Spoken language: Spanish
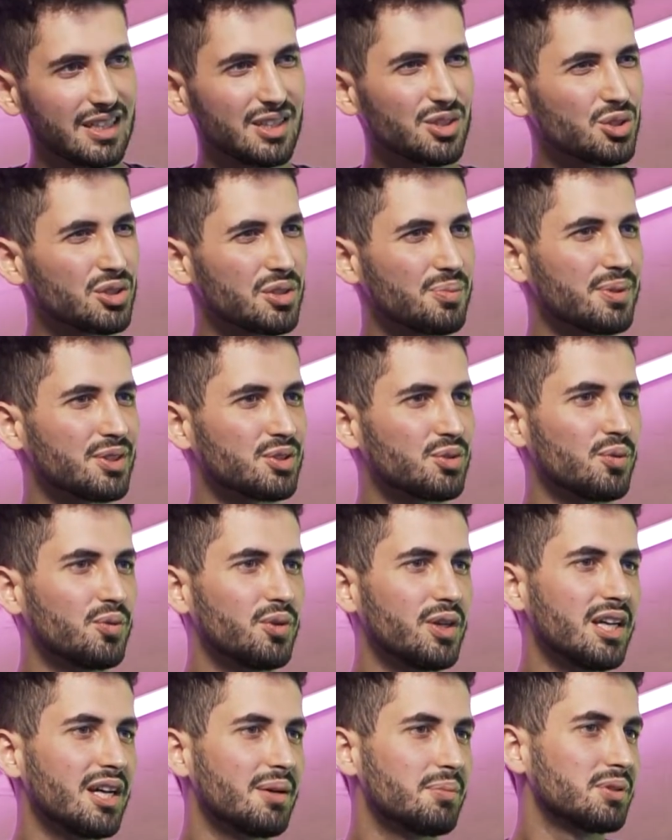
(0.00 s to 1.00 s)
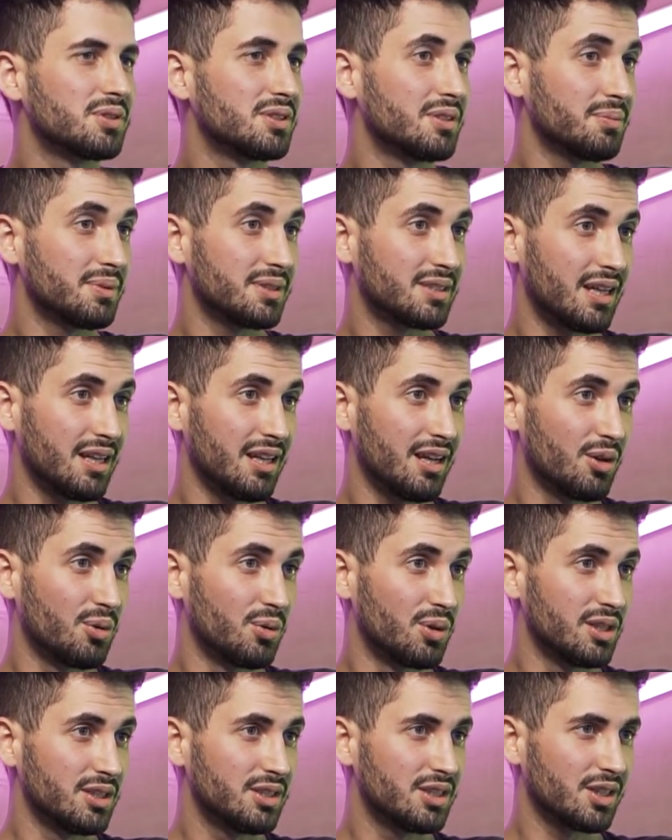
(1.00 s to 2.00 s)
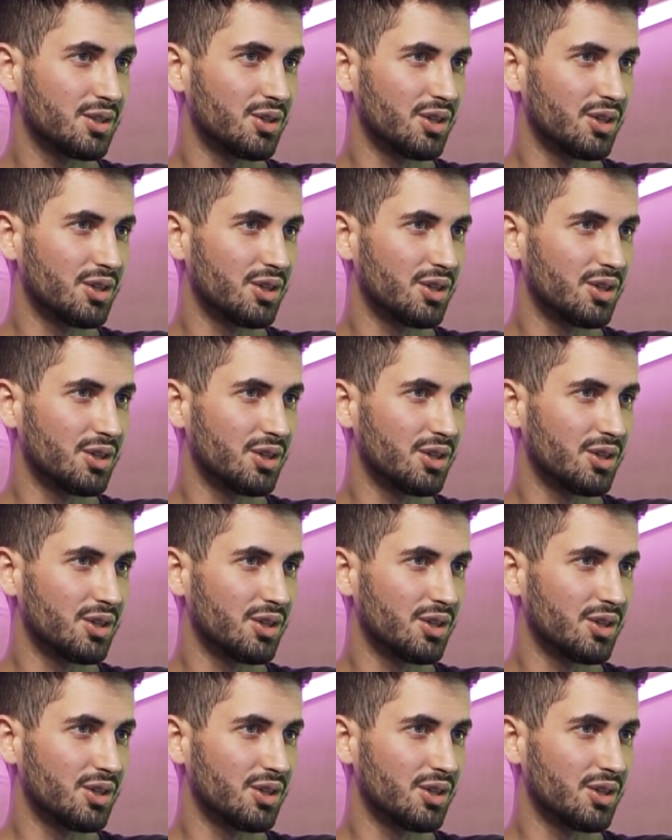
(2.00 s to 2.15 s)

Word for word: Sí, yo siempre sufría porque siempre salía a los boliches